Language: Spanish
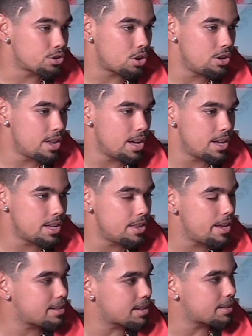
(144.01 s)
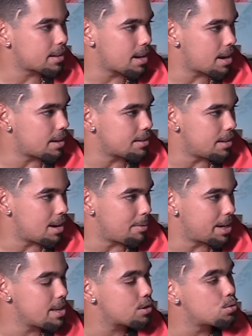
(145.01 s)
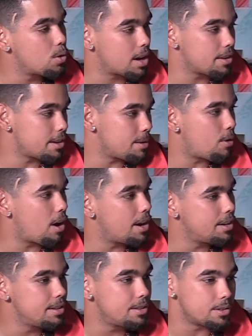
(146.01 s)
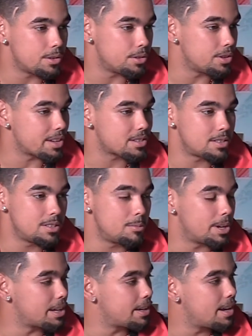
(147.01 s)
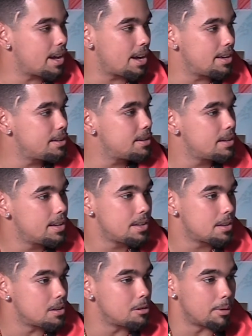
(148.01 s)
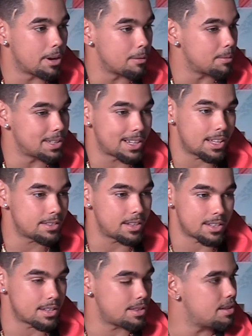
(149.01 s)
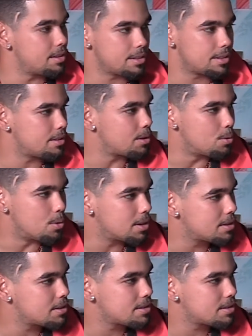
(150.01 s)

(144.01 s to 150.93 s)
soy de, de, Santa Clara, de la pequeña ciudad que tenemos ahí. Yo nací, me crié ahí y me, me encanta ser de, Cuba.